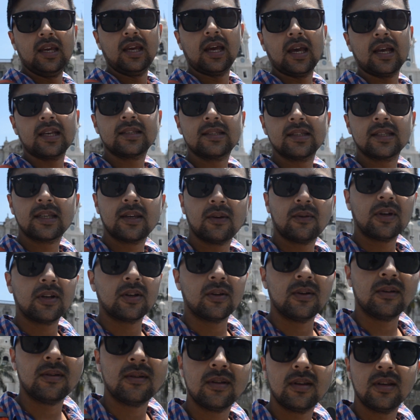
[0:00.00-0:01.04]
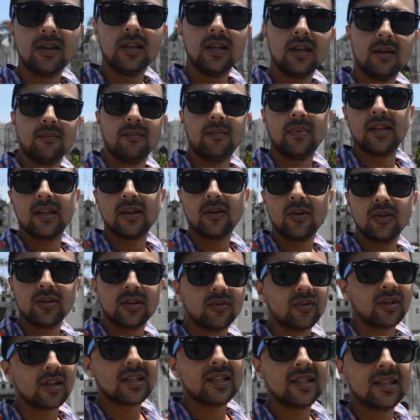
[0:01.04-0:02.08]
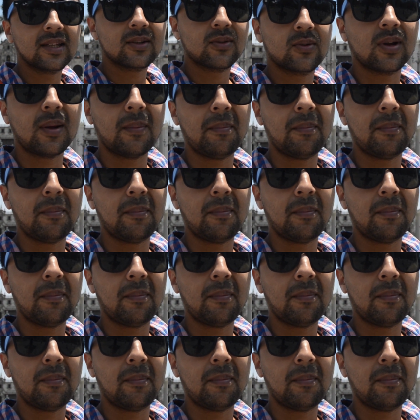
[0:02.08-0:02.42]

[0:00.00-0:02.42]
Así que bueno, van a encontrar una arquitectura